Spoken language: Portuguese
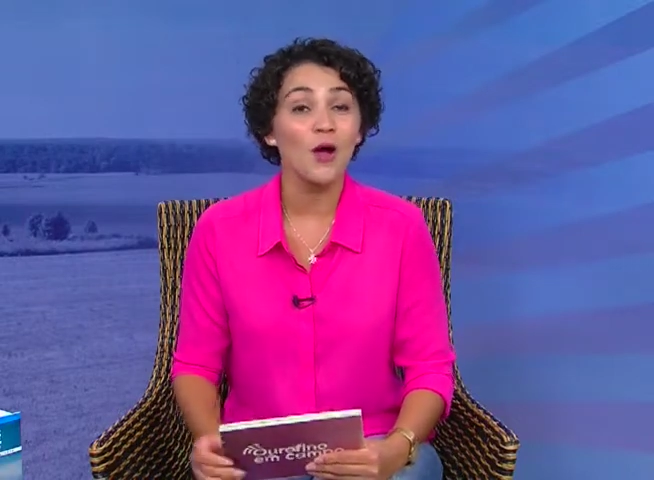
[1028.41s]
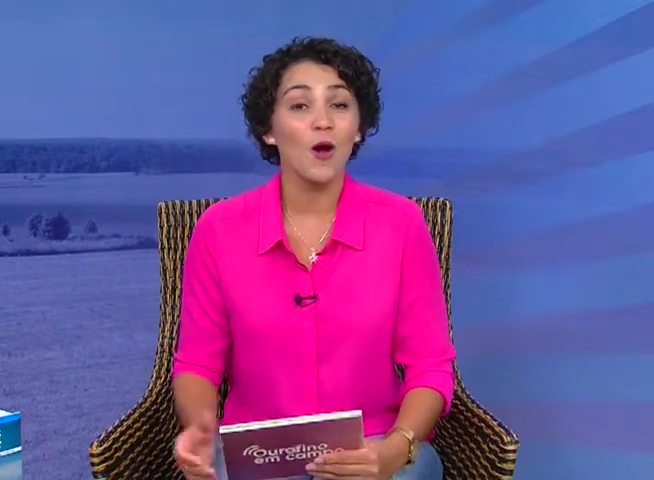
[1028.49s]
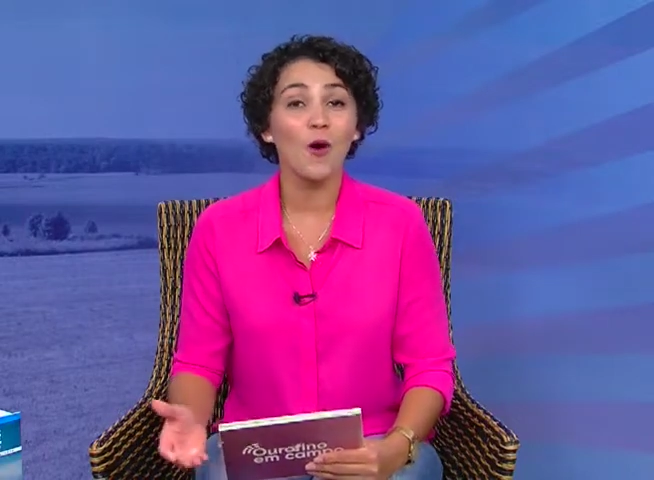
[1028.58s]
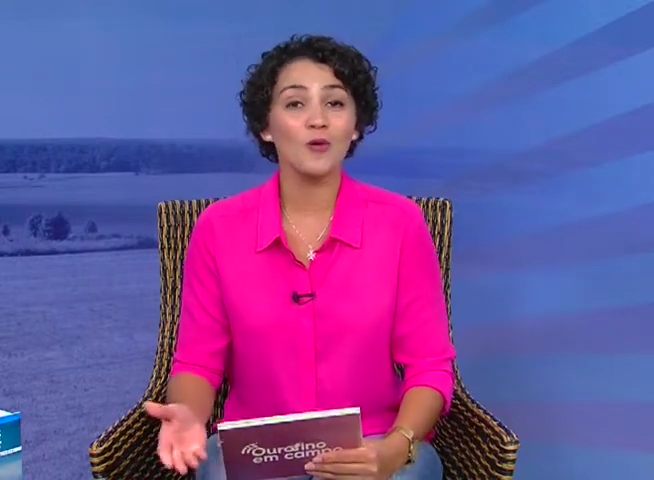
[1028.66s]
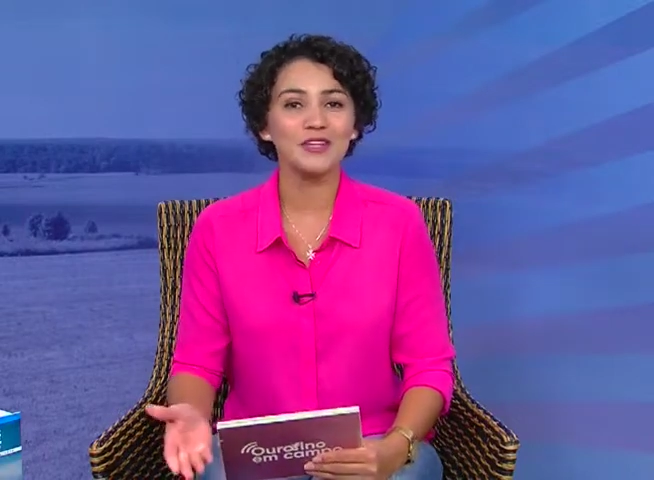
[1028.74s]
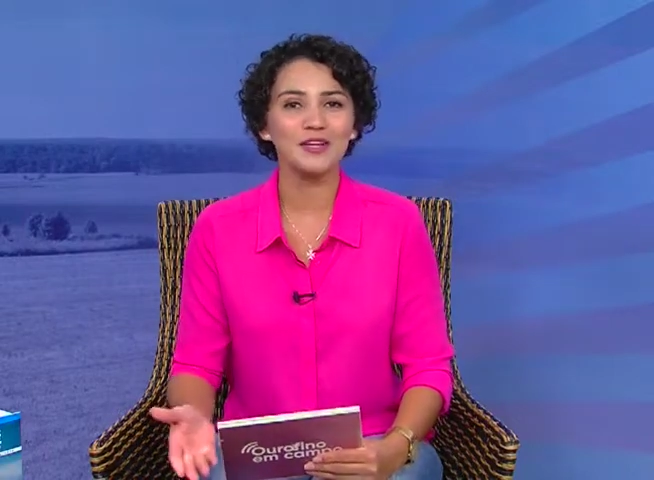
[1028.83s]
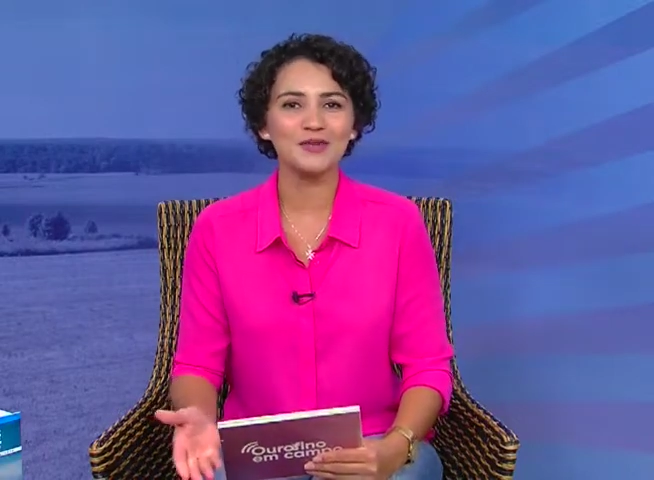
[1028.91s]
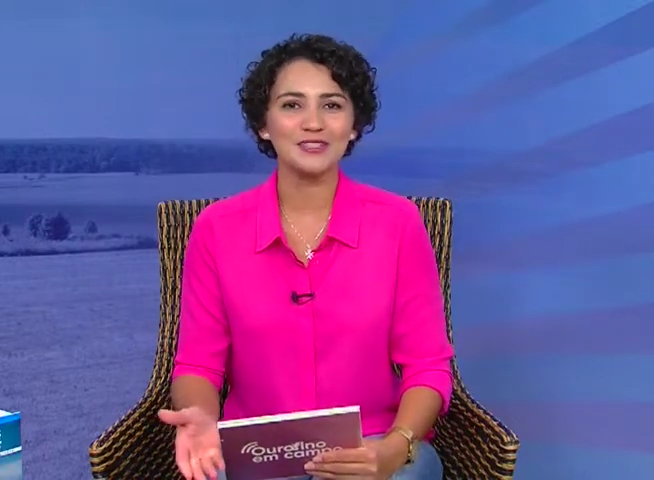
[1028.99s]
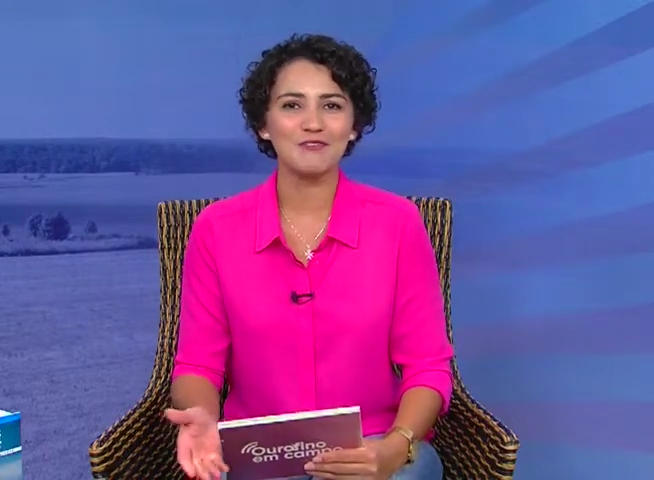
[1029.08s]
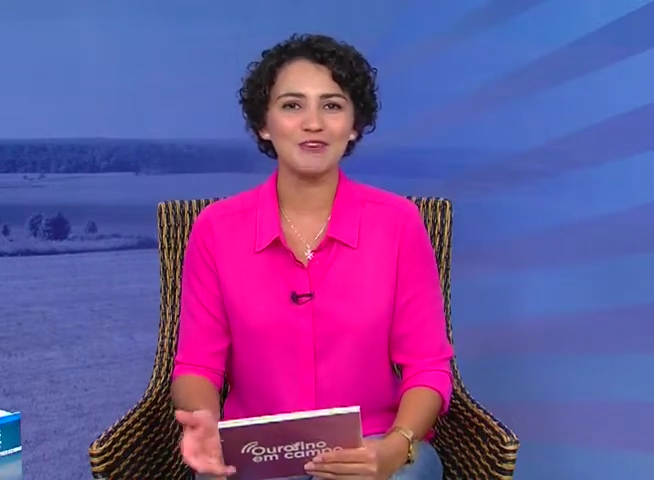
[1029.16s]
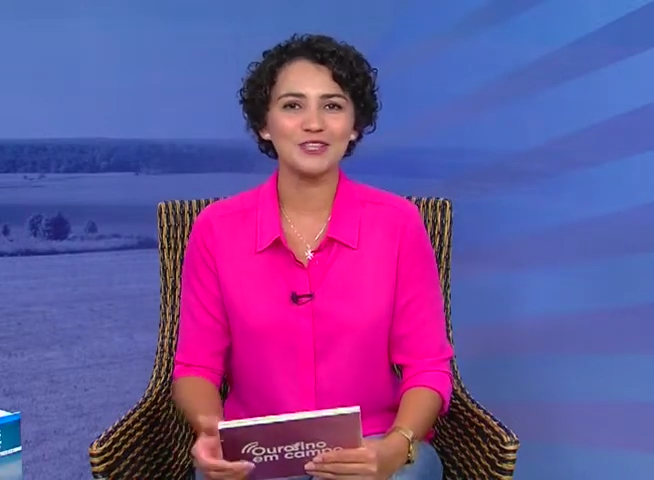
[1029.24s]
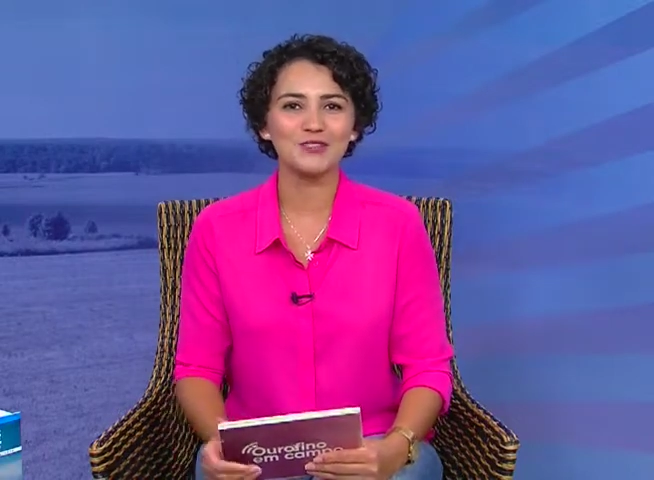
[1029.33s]
ou então
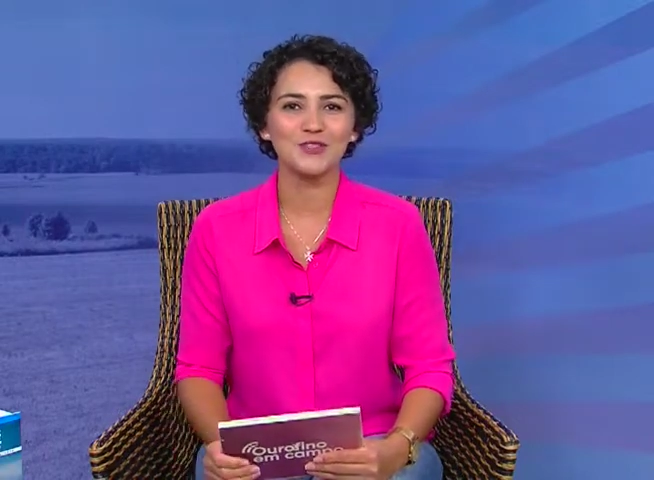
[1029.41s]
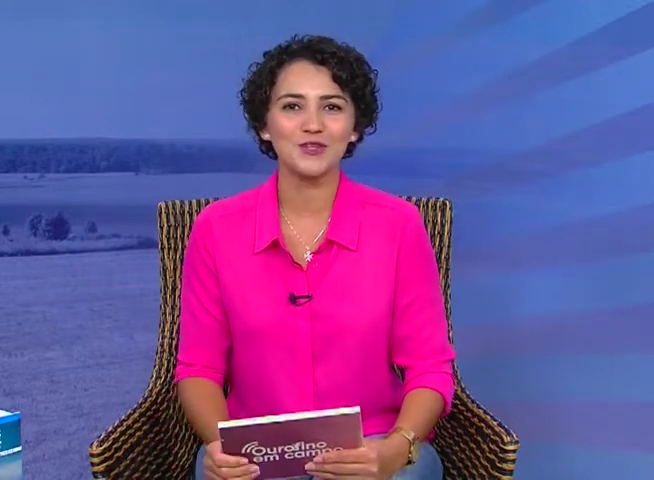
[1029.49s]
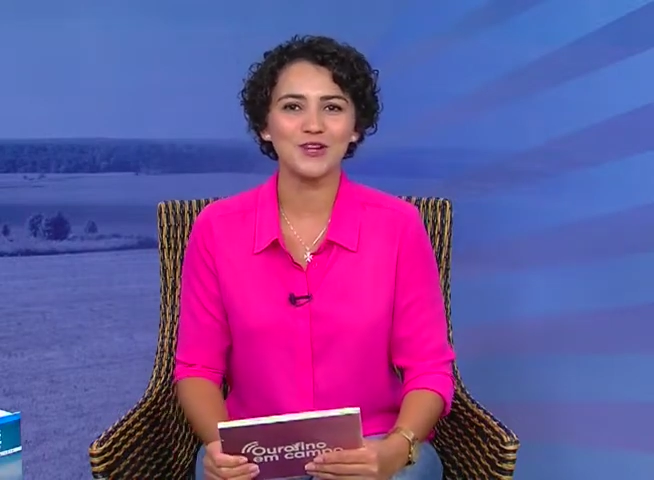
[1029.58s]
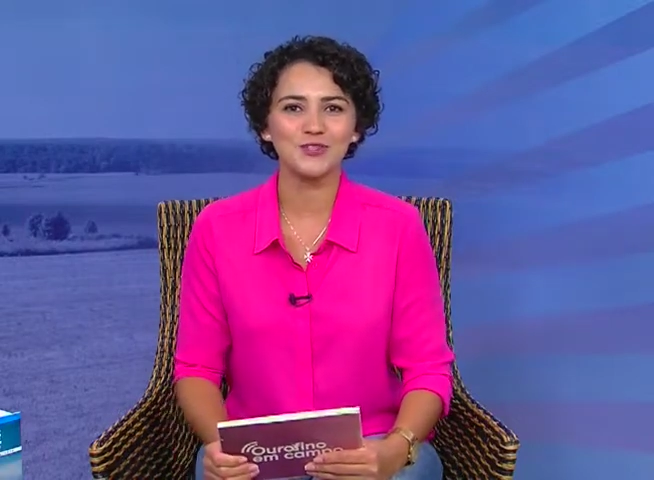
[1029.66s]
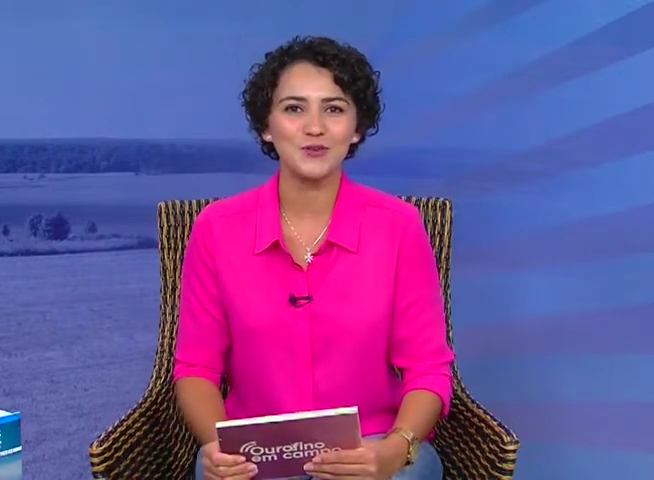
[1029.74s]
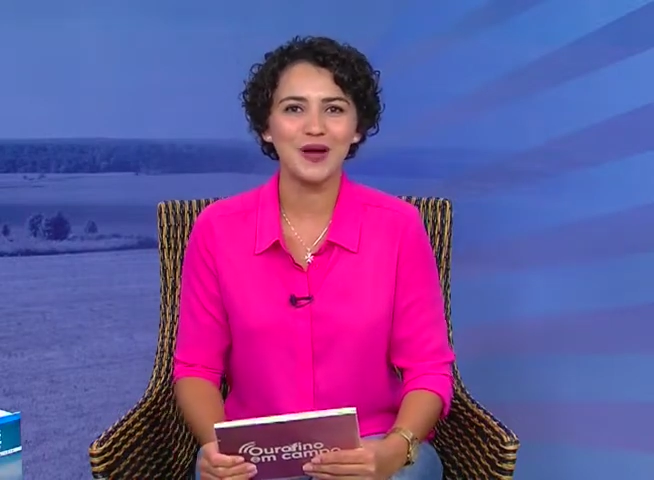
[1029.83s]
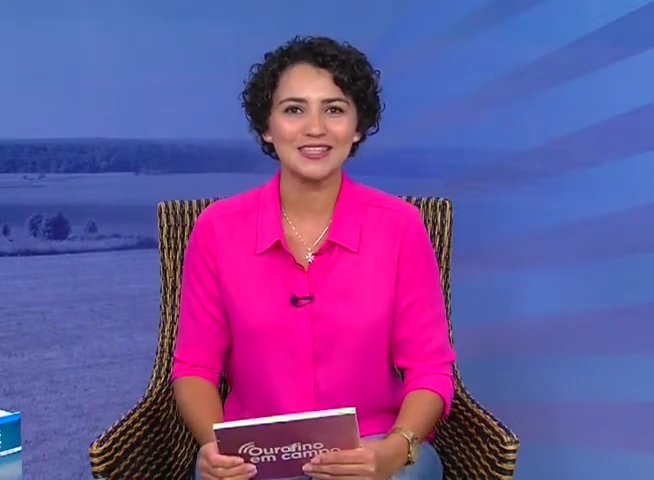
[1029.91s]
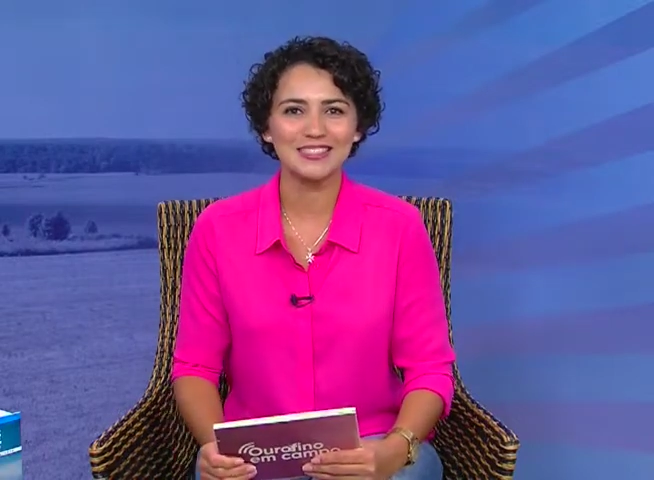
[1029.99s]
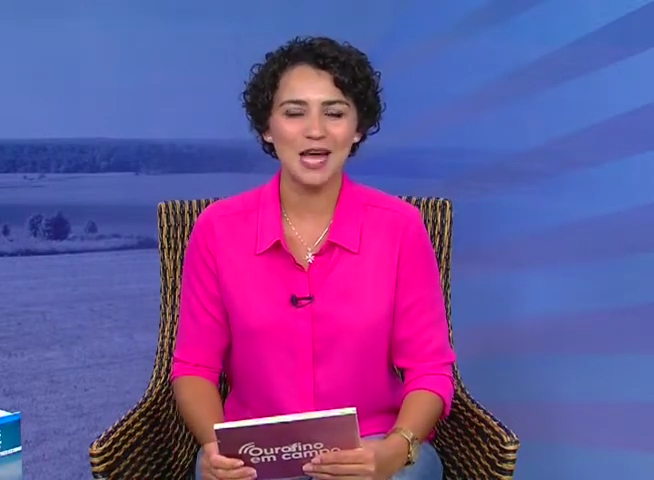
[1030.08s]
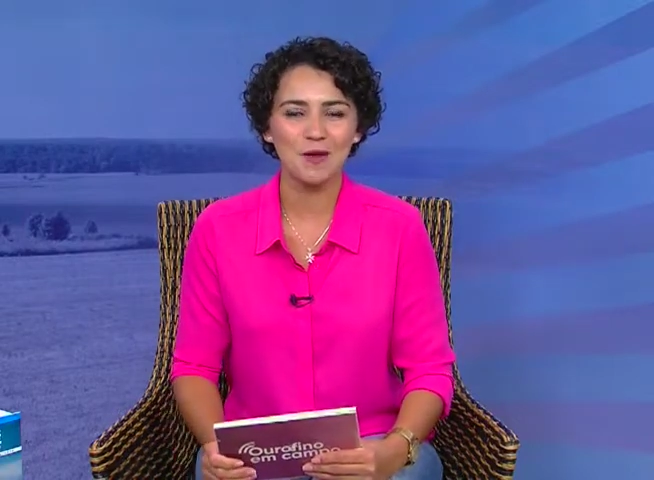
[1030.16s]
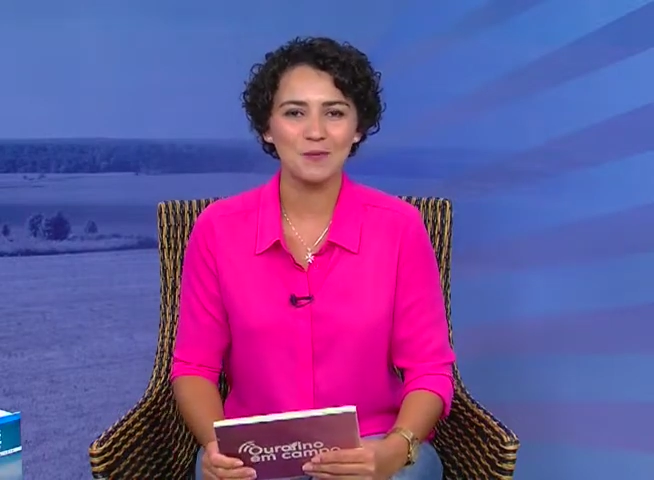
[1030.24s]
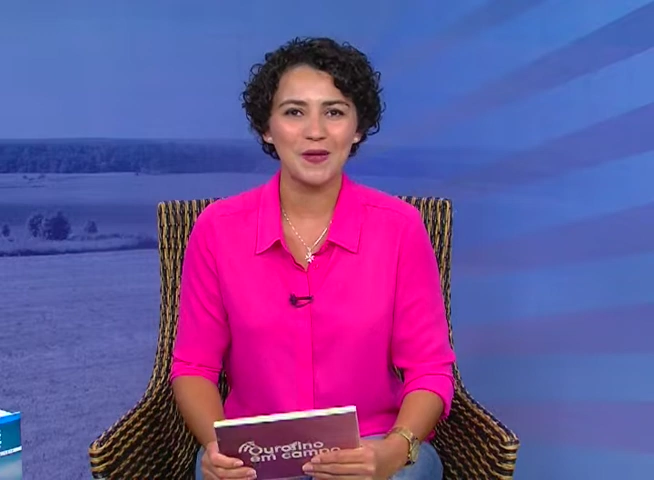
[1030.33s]
através do nosso
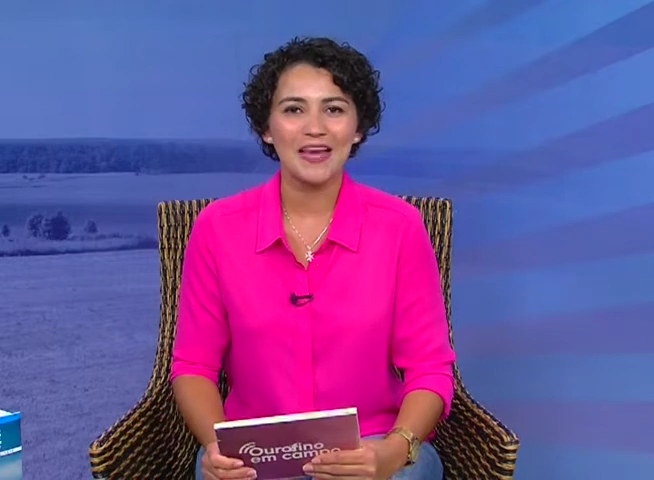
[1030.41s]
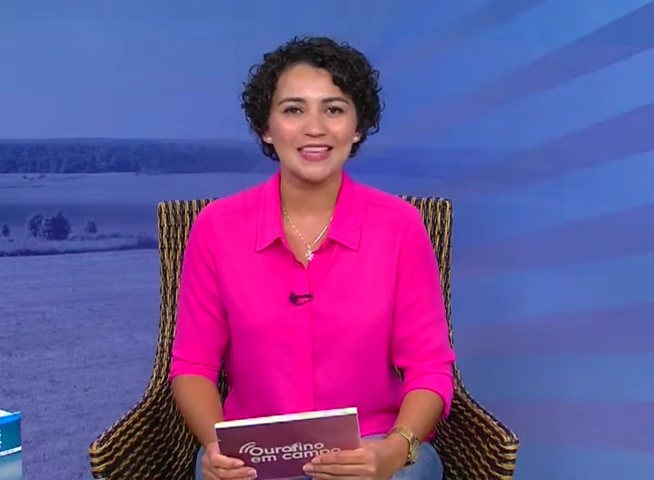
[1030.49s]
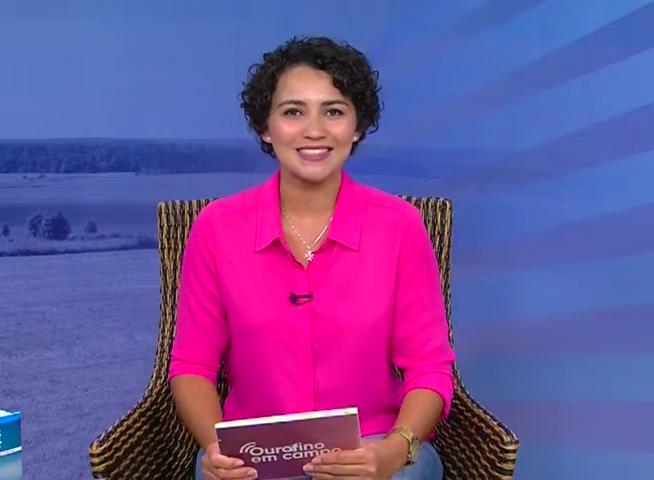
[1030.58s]
WhatsApp